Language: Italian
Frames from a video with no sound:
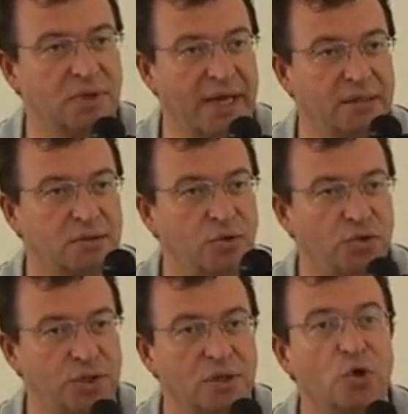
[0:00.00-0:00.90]

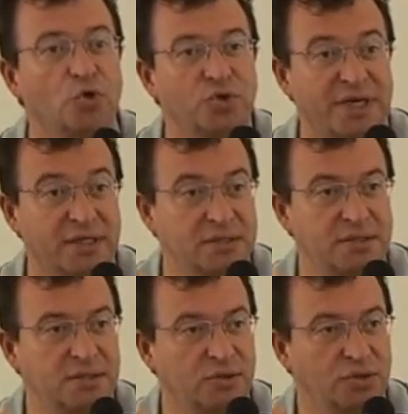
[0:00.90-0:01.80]
letto in
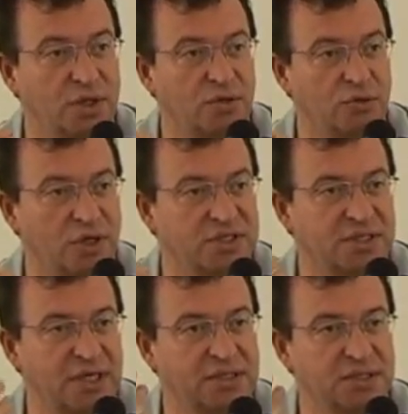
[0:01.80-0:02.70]
contraddizione con
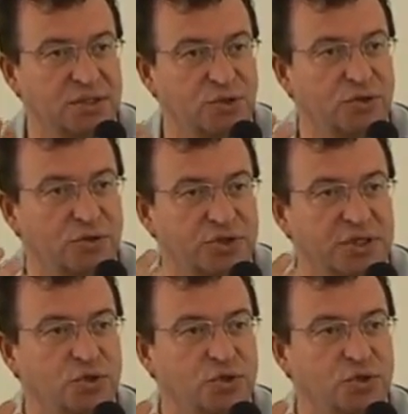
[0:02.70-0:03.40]
stesso, lo